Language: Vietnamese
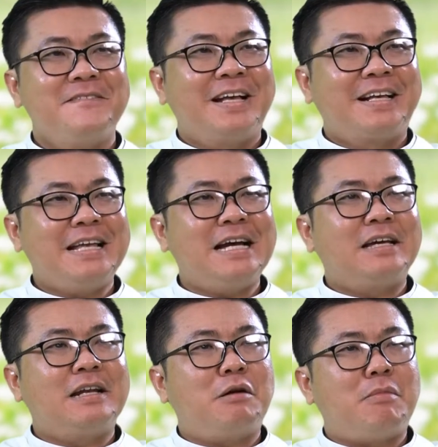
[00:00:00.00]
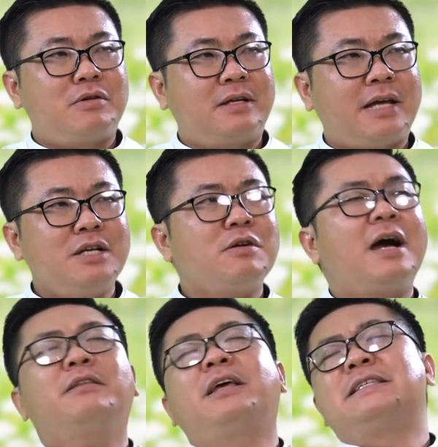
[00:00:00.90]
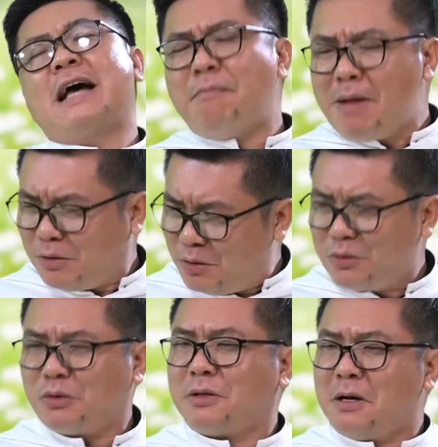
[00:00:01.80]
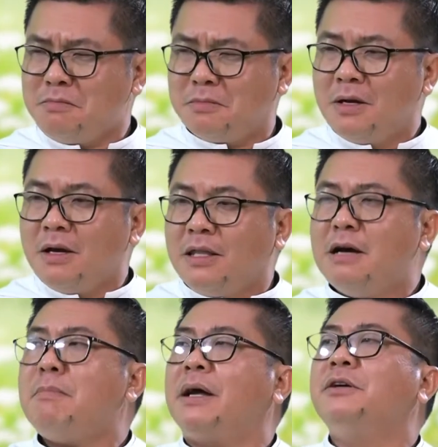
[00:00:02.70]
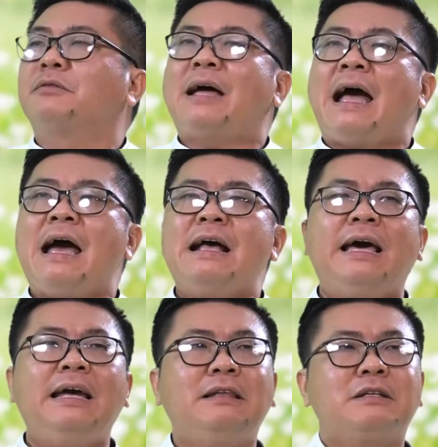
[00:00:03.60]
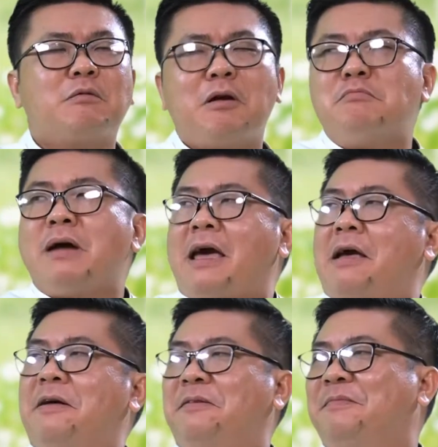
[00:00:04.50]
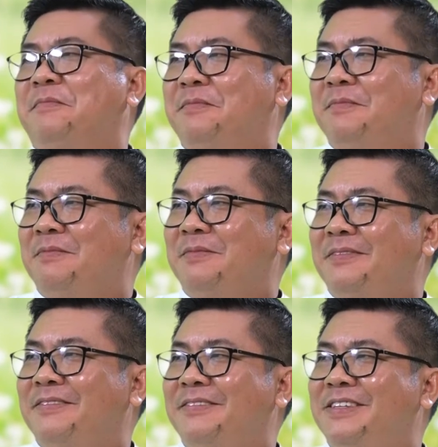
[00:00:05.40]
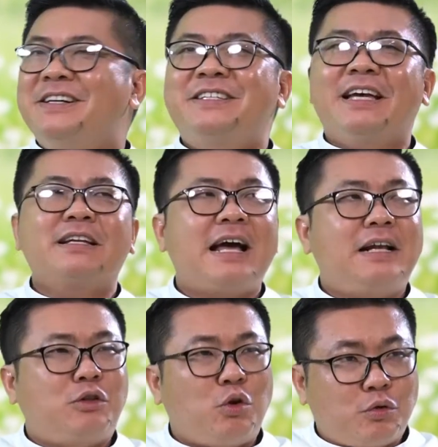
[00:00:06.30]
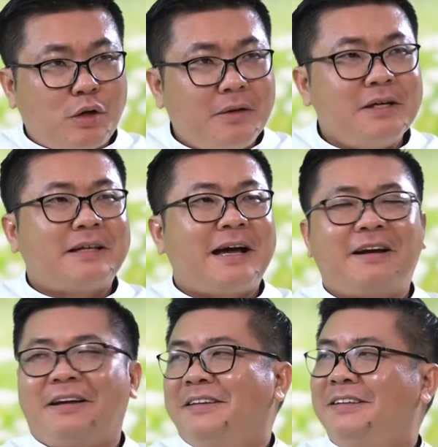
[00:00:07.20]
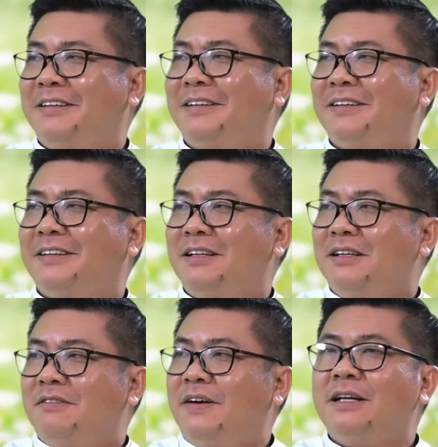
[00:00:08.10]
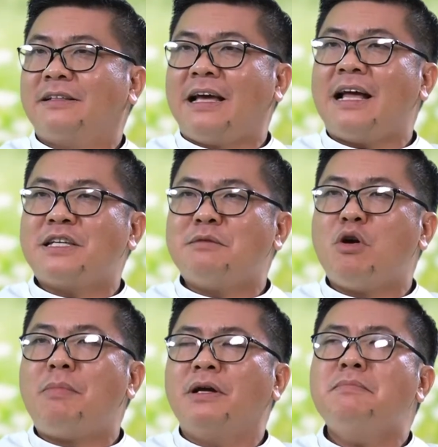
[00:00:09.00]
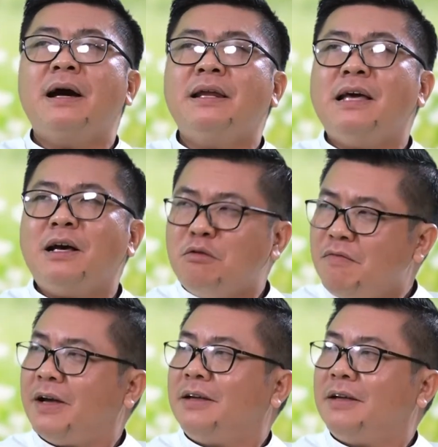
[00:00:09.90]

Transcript: các nhà thần học bảo rằng thánh Gioan tẩy giả mắc tội tổ tông nhưng mà được tha ngay từ trong lòng mẹ chưa sinh ra thì tội tổ tông đã được tha rồi và đức thánh Anselmo và đức Maria cũng vậy